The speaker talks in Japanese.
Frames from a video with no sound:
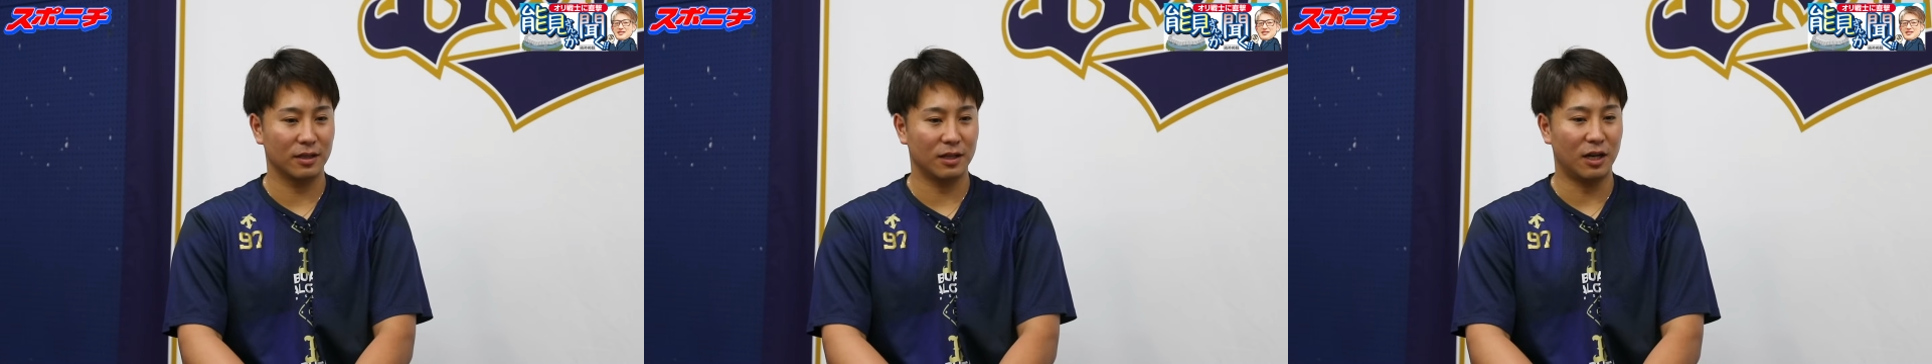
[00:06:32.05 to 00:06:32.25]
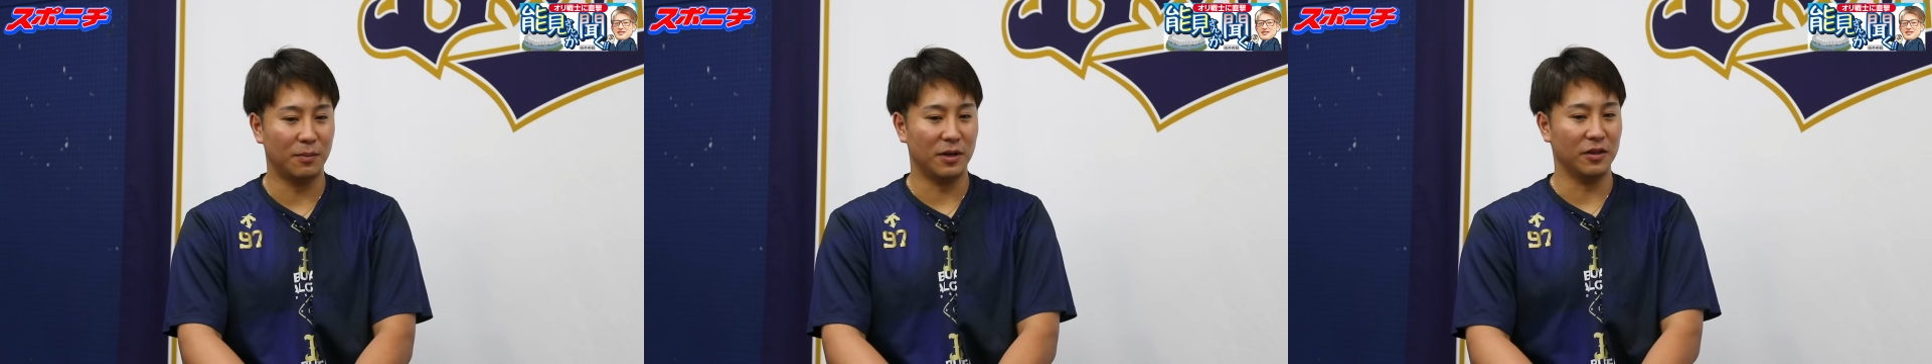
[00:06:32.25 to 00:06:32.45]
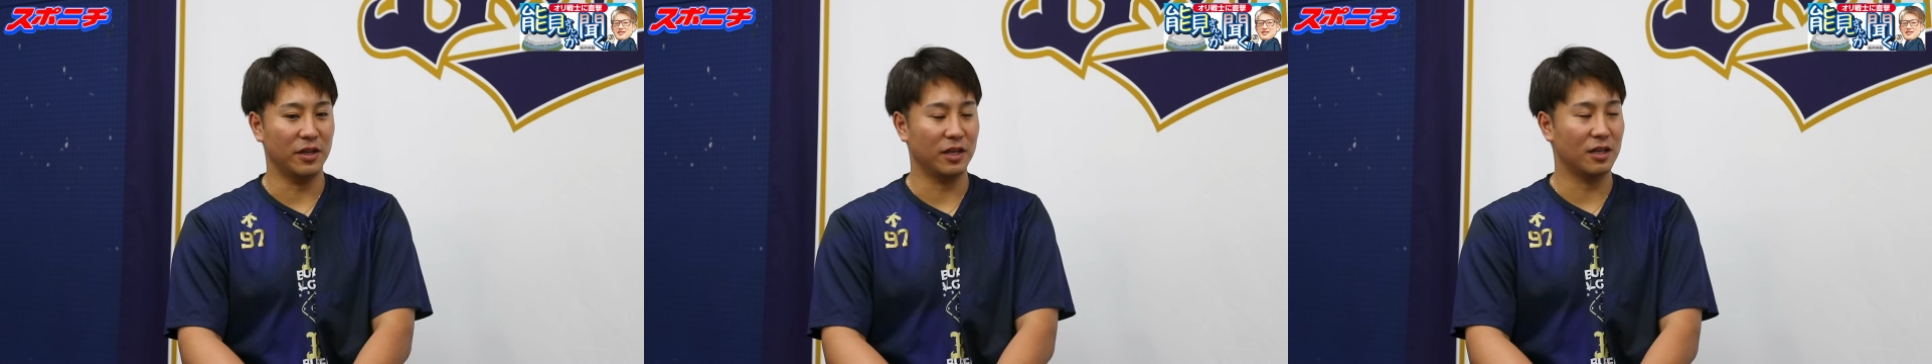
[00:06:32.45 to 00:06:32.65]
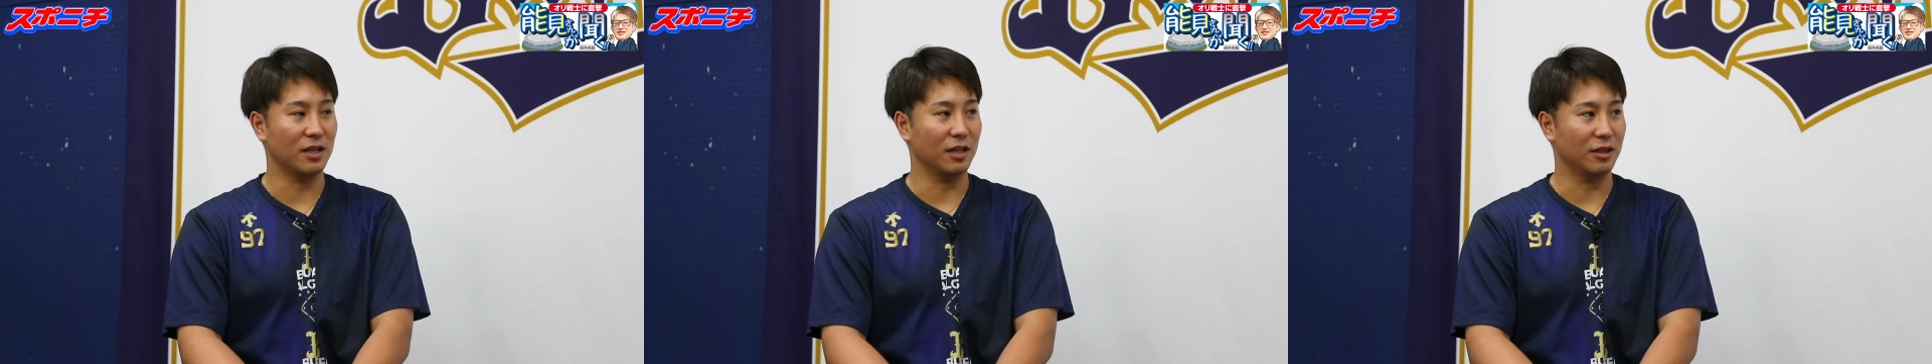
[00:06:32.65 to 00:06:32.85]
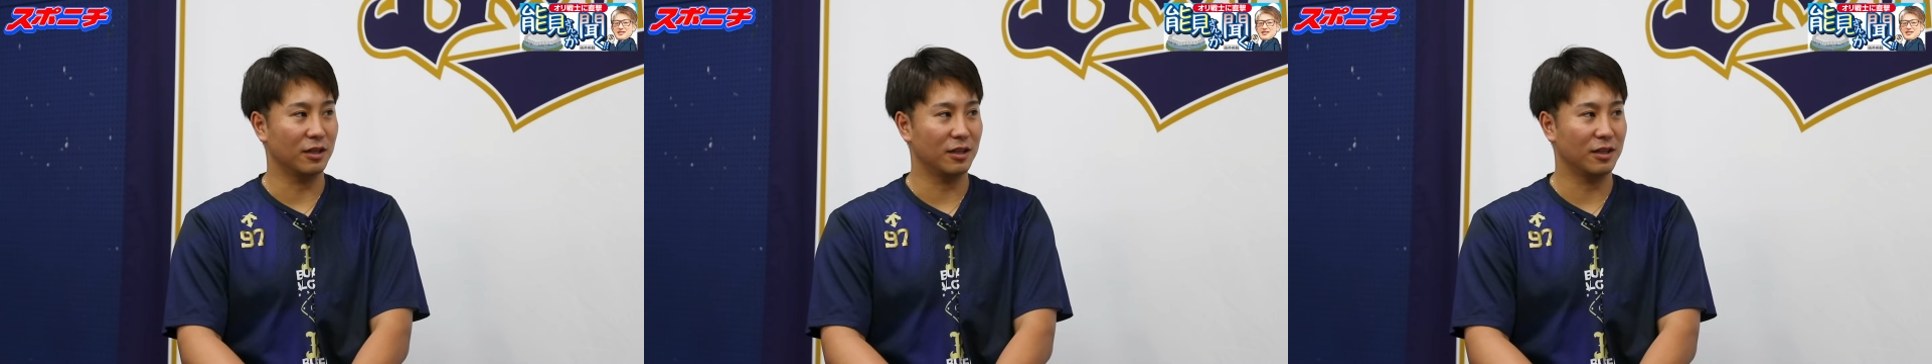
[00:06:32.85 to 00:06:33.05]
カバーでき
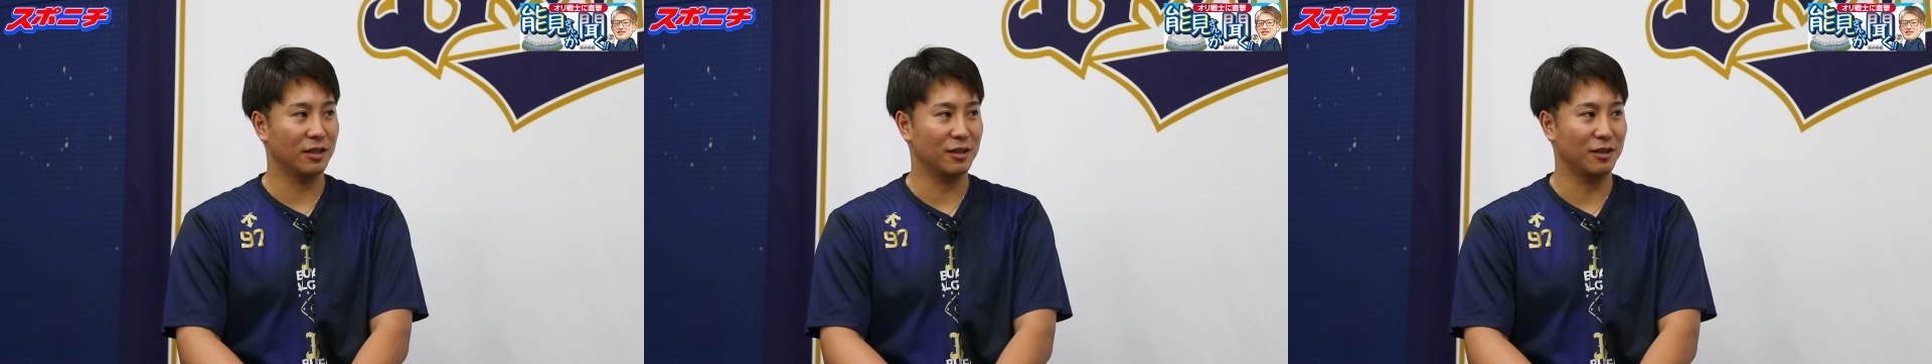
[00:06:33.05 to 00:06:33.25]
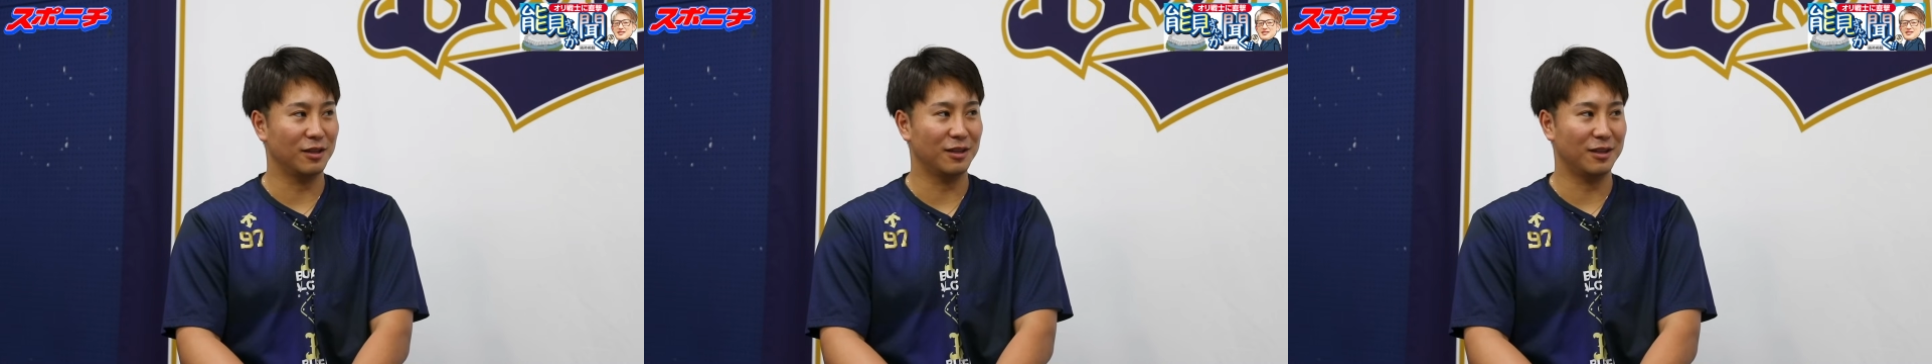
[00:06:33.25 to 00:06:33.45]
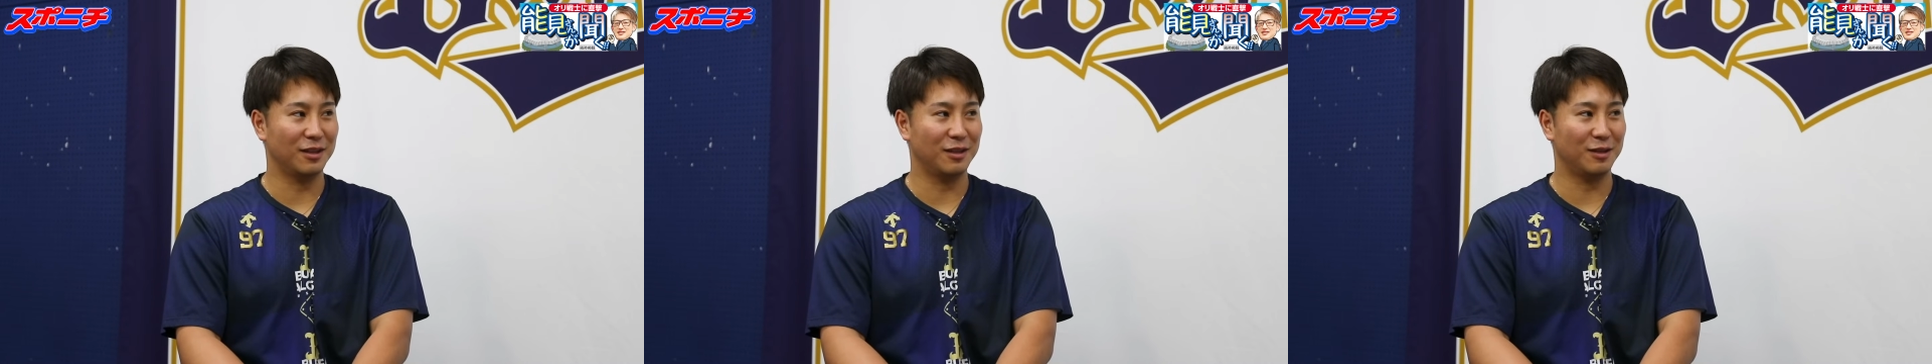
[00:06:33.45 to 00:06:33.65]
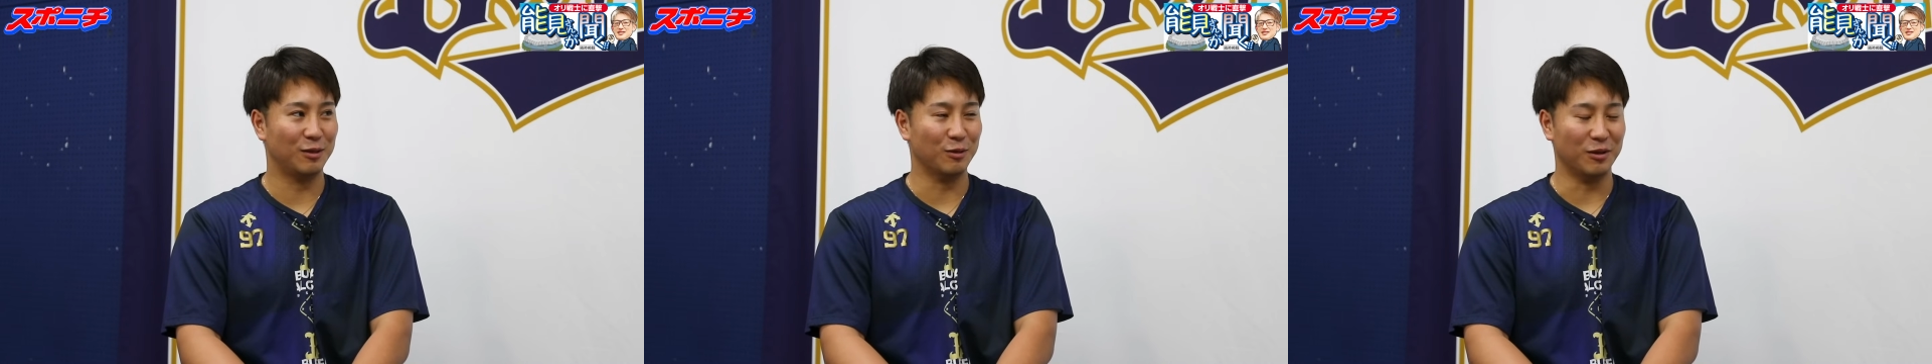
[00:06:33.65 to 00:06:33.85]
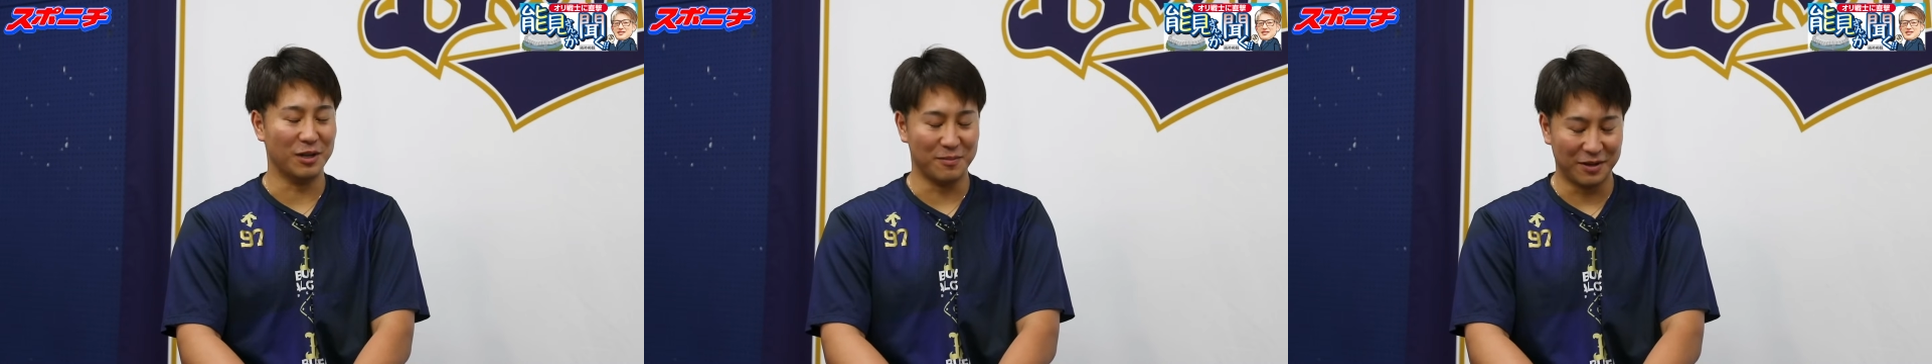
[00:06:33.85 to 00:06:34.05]
ない
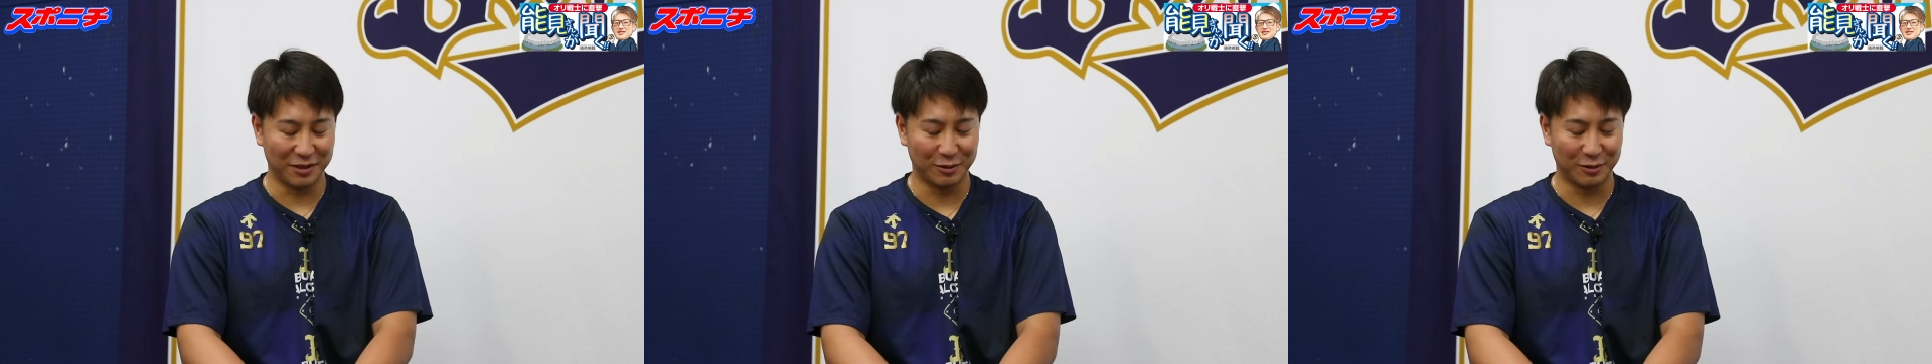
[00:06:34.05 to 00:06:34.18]
とは今の